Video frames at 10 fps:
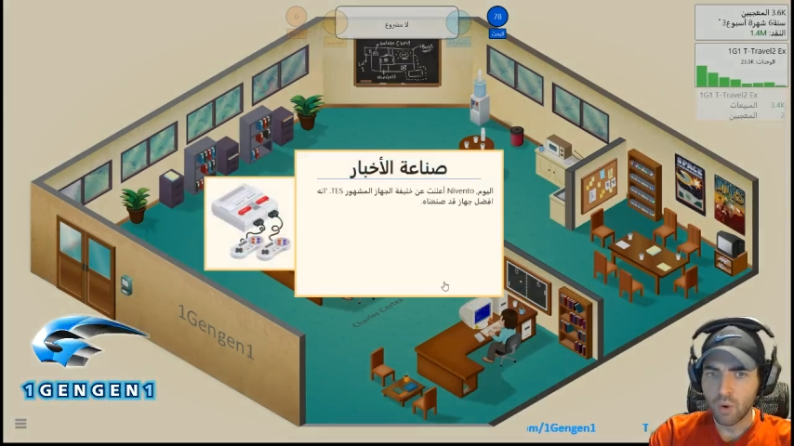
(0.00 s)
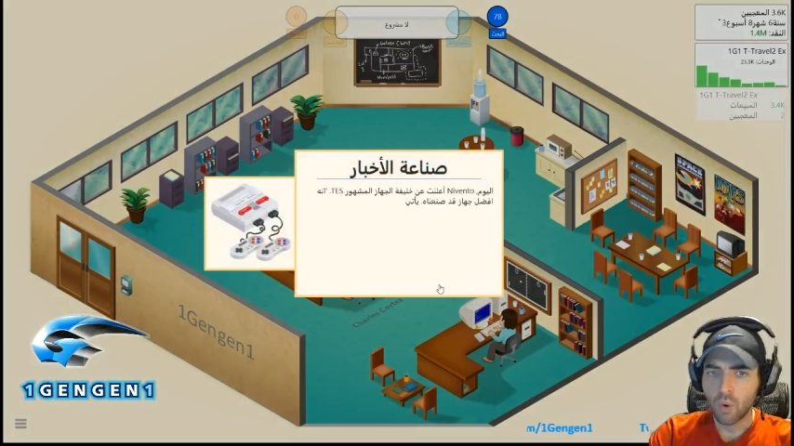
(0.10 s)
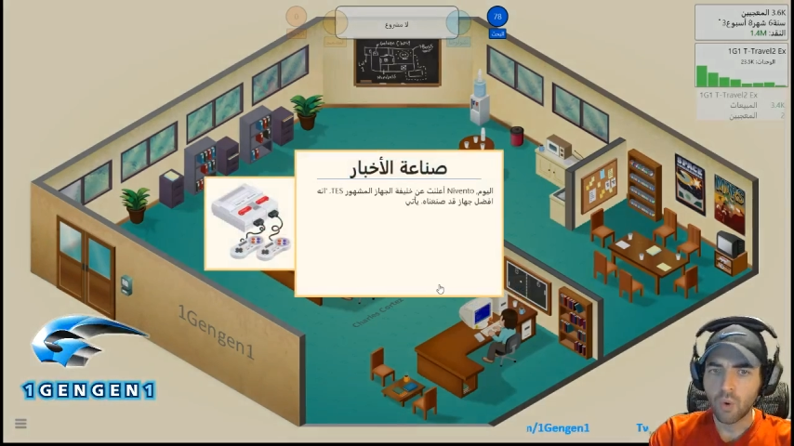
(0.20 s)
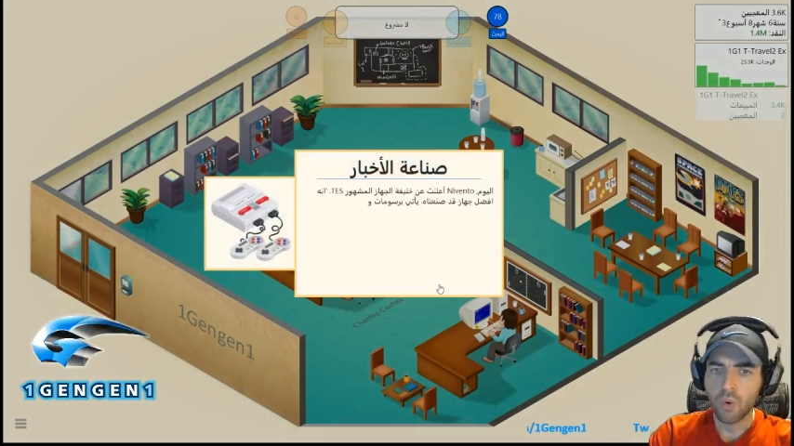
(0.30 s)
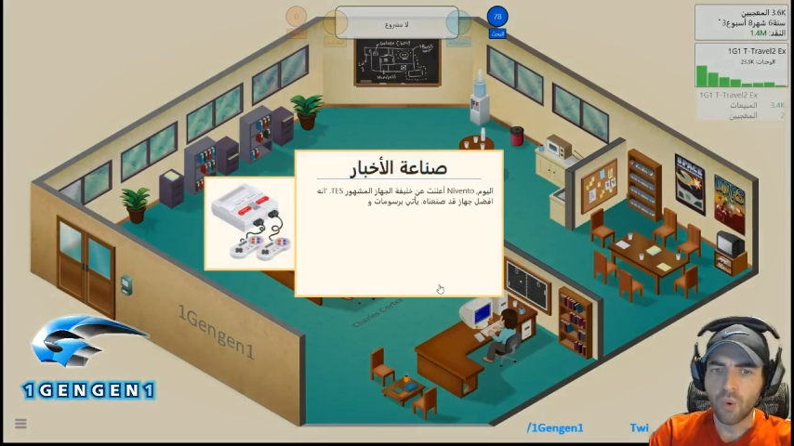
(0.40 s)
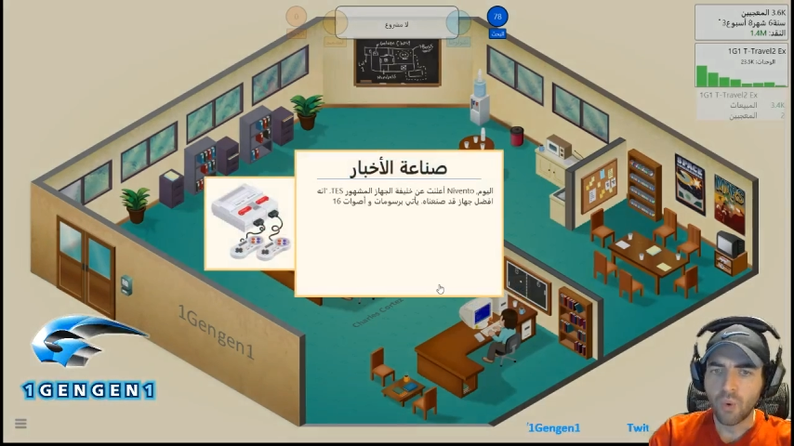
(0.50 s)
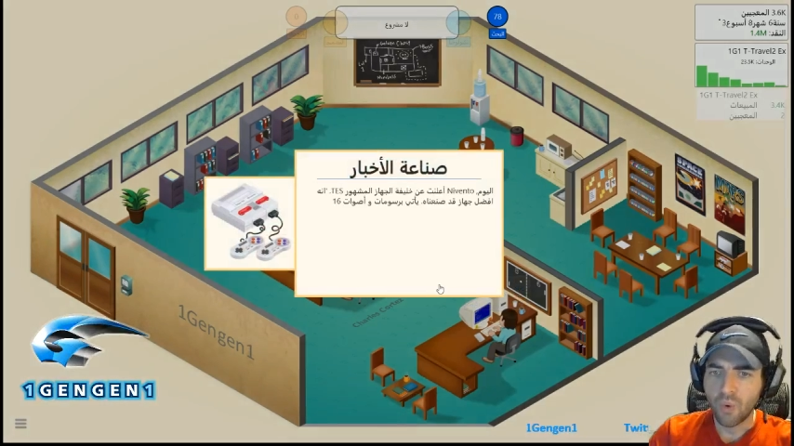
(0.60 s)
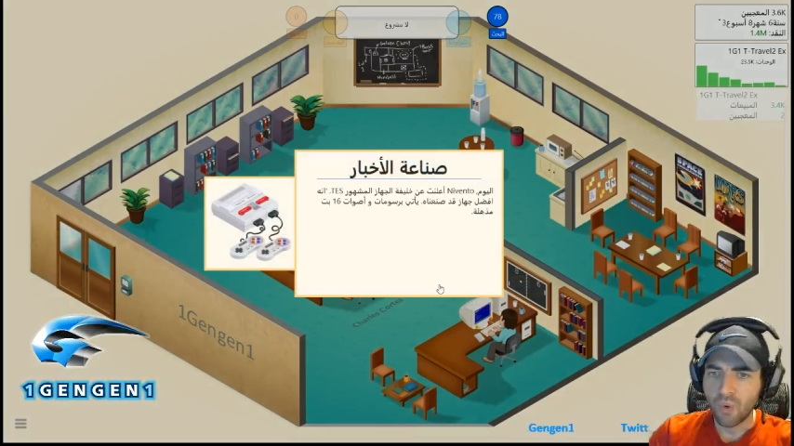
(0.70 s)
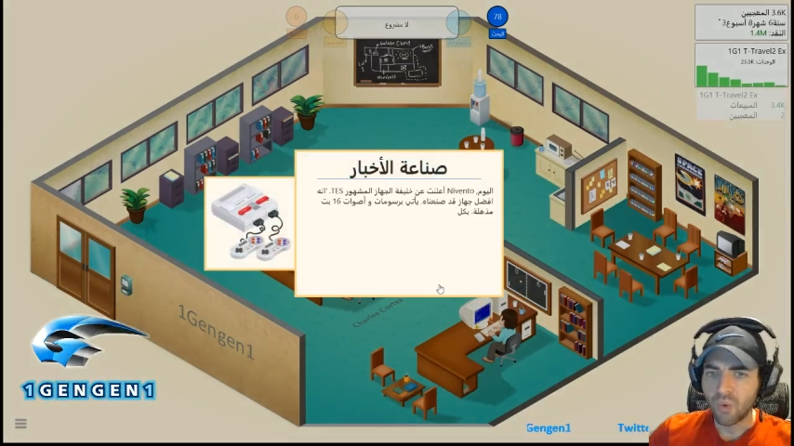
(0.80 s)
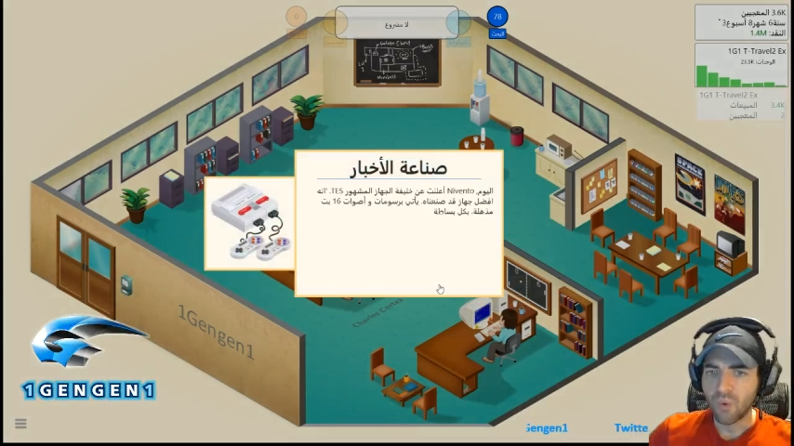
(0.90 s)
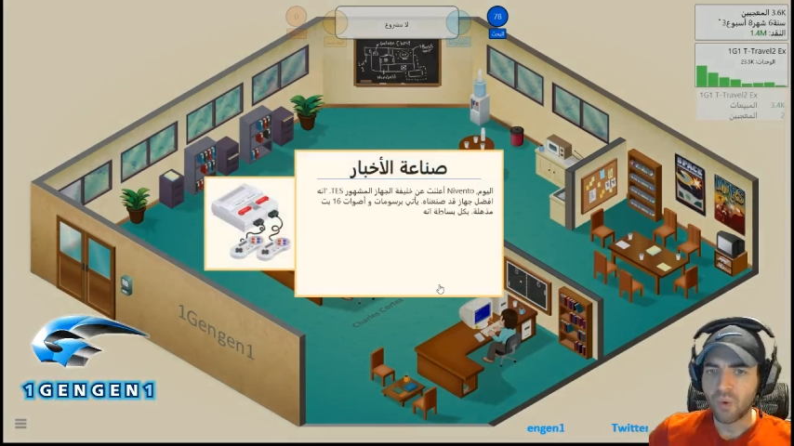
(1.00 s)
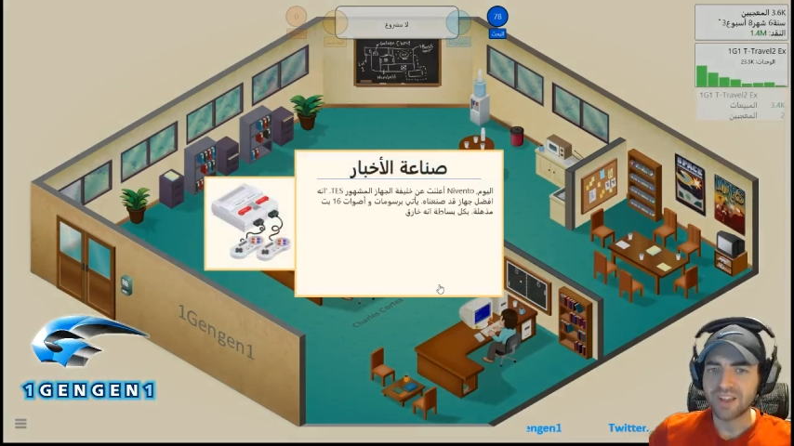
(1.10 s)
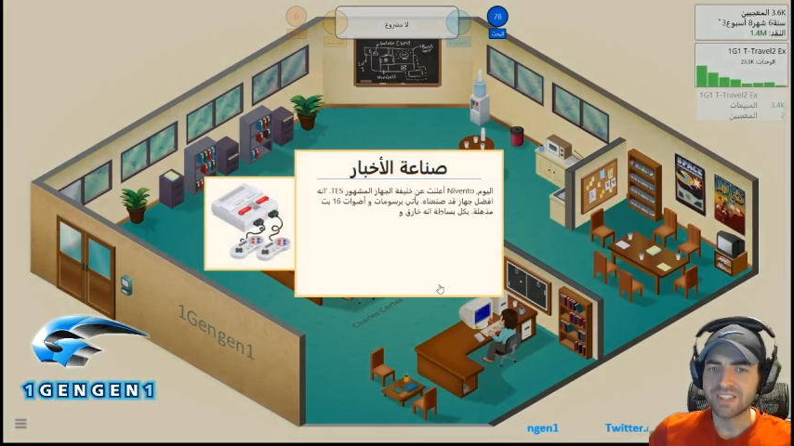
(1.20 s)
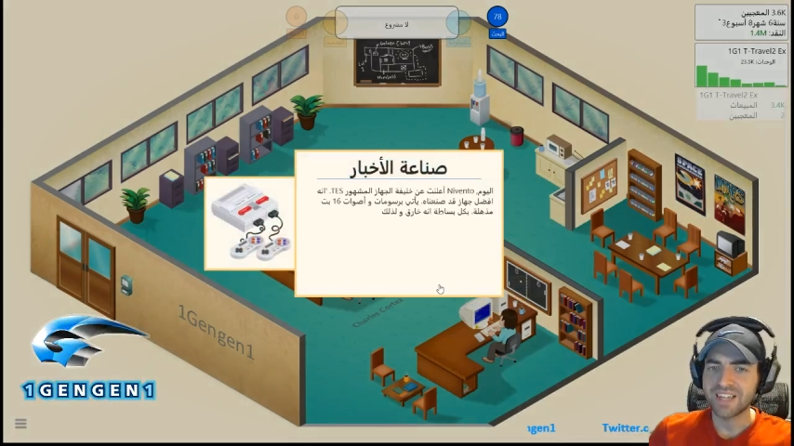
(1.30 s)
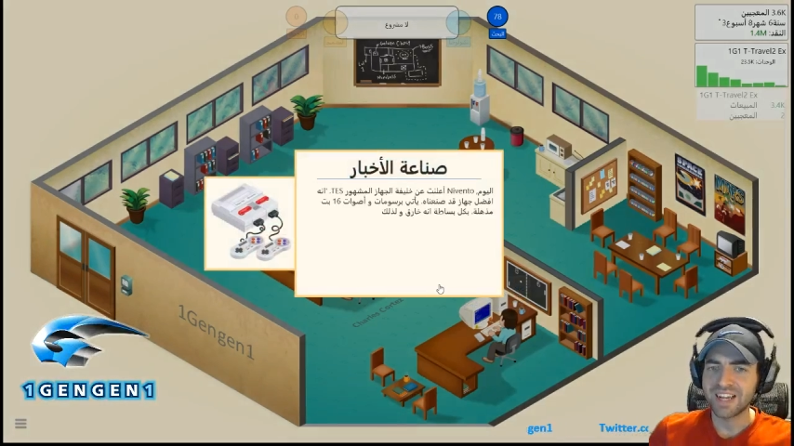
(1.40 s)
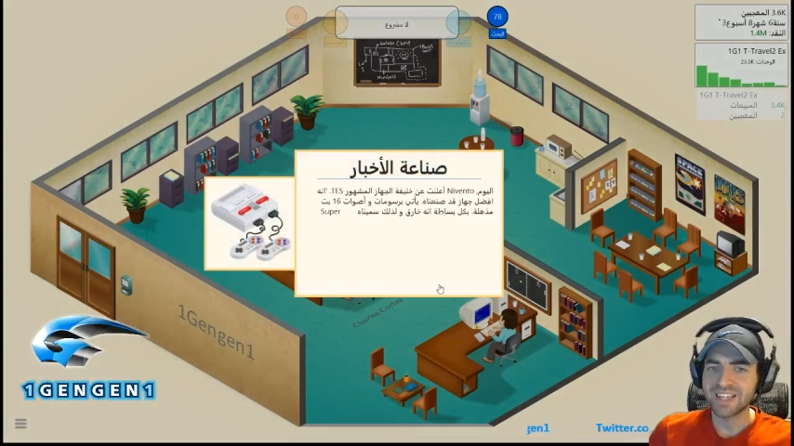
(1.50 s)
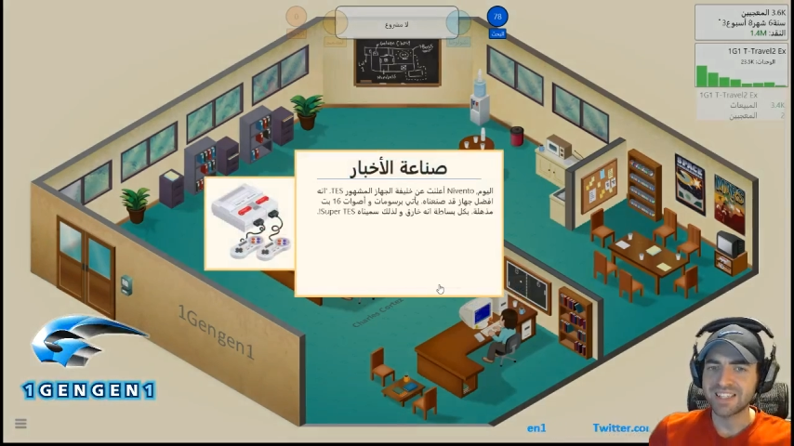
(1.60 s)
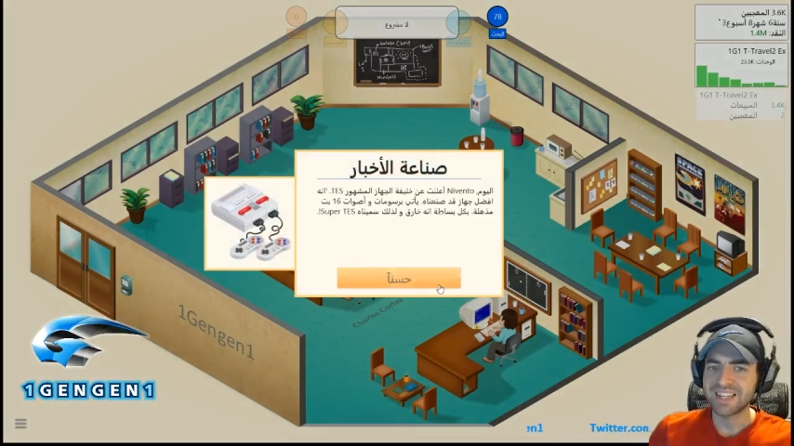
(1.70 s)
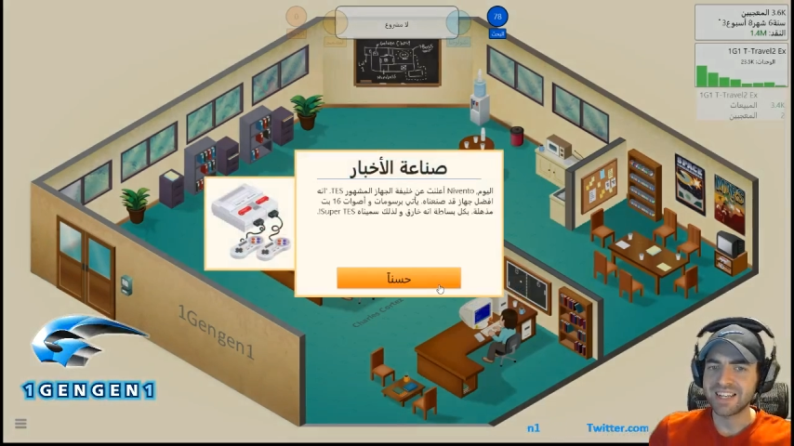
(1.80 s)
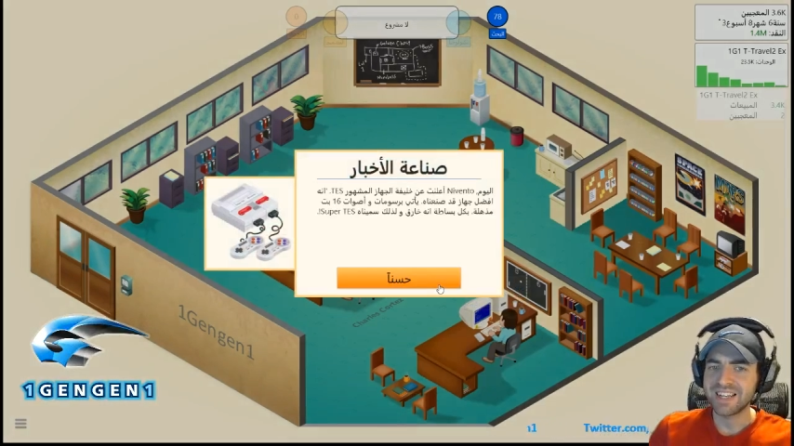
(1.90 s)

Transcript: اوه الجهاز